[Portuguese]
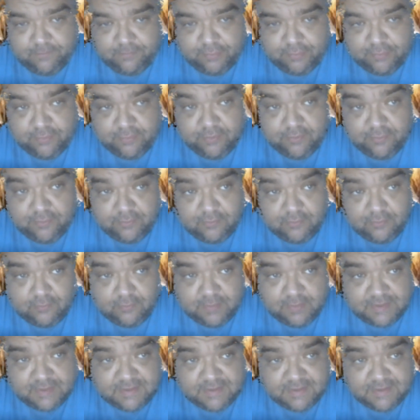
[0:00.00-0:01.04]
essa,
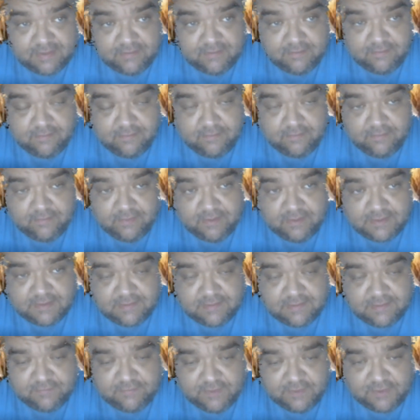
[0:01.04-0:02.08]
esse vídeo.
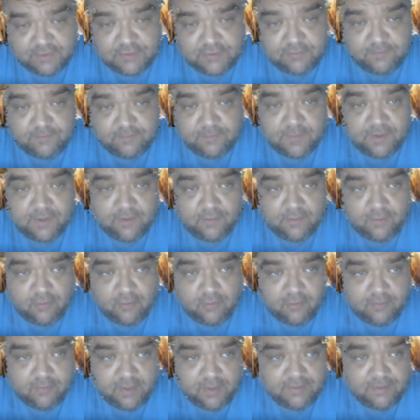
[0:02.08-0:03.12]
Comente aí e
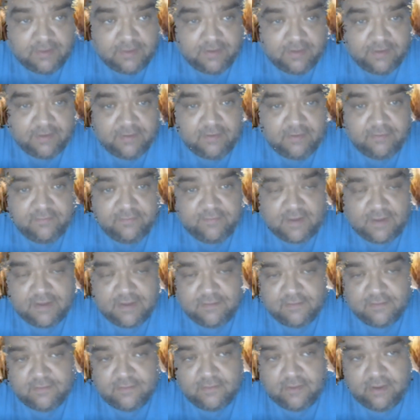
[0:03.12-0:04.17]
fale é,
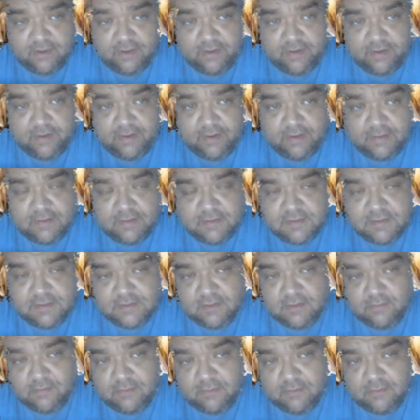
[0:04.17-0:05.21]
sobre o
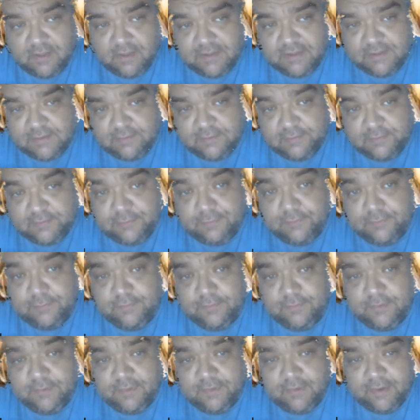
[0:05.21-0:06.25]
assunto ah, na
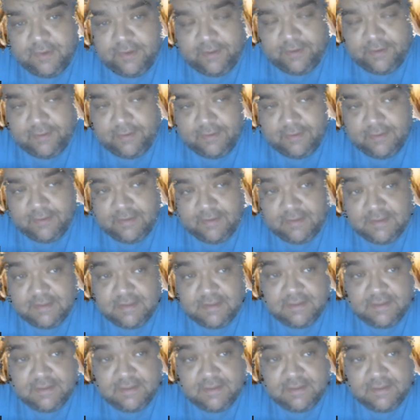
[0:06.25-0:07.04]
descrição. Quem